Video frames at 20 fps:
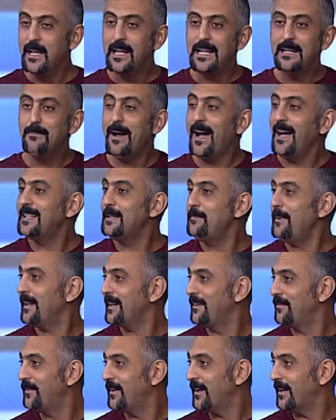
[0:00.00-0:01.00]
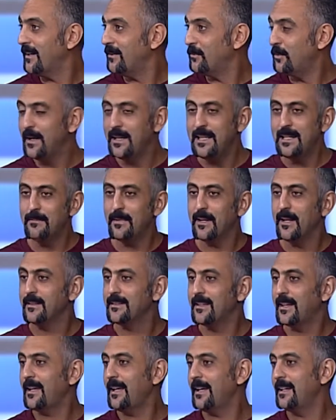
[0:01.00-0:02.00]
اللي ما حدا بيعرفها وهي
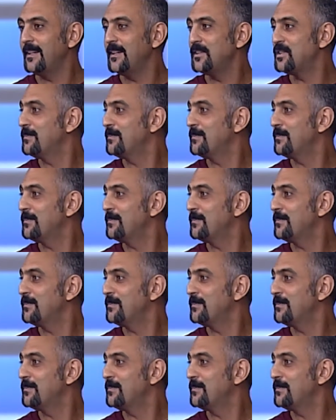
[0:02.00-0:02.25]
مناطق يعني